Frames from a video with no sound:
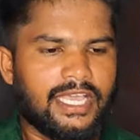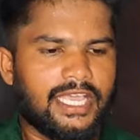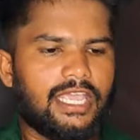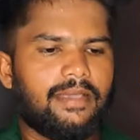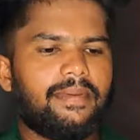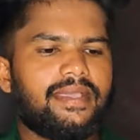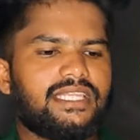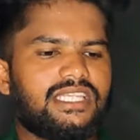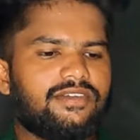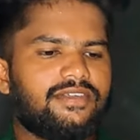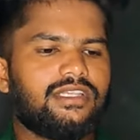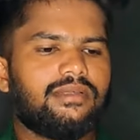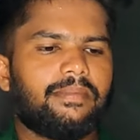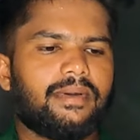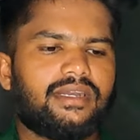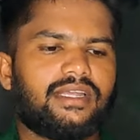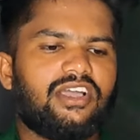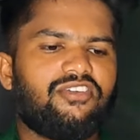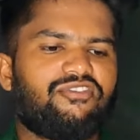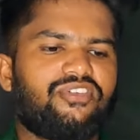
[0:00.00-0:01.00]
இப்போ இதில் வந்து
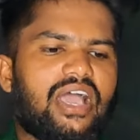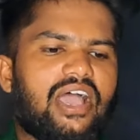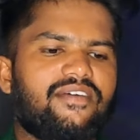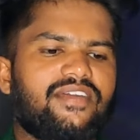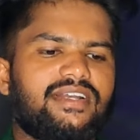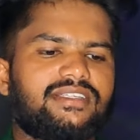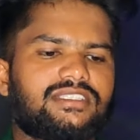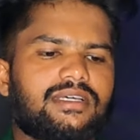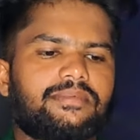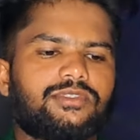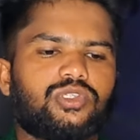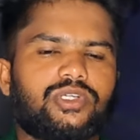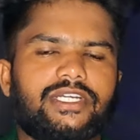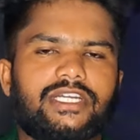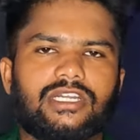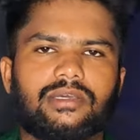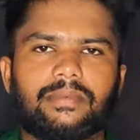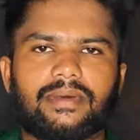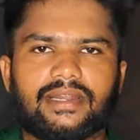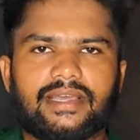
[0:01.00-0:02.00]
பாருங்க ஃபேவரட்ஸ் அப்படி
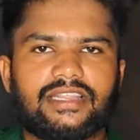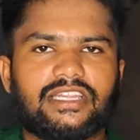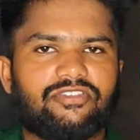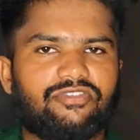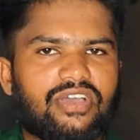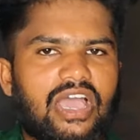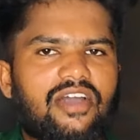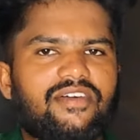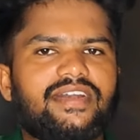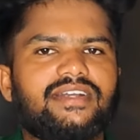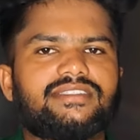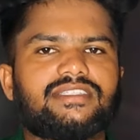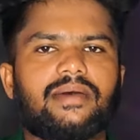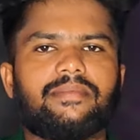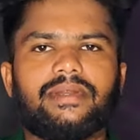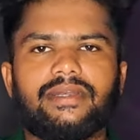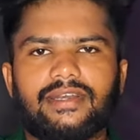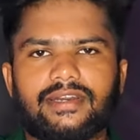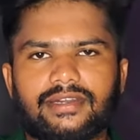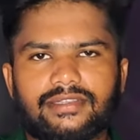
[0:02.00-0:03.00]
சொல்லிட்டு இருப்பாங்க இந்த ஃபேவரட்ஸ்
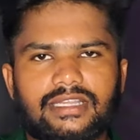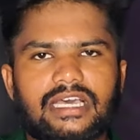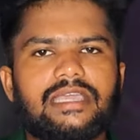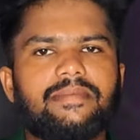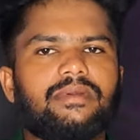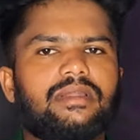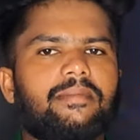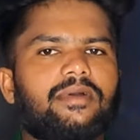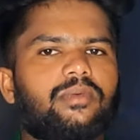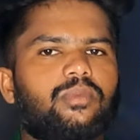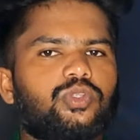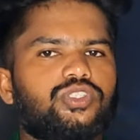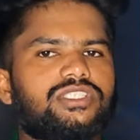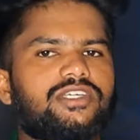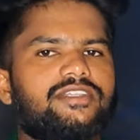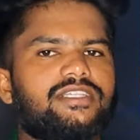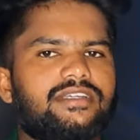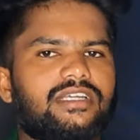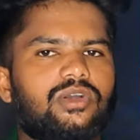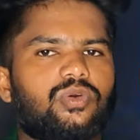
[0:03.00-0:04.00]
அப்படின்றது தான் இப்போ நமக்கு
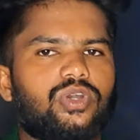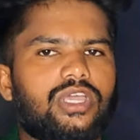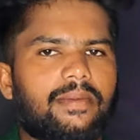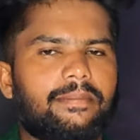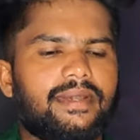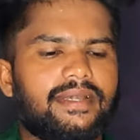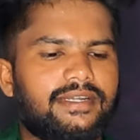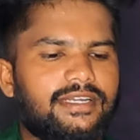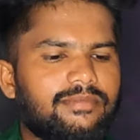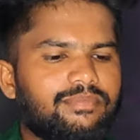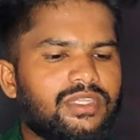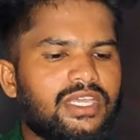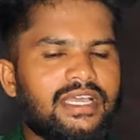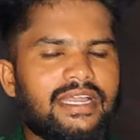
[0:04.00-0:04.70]
புதுசாக வந்திருக்கக்கூடிய அப்படின்ட்டு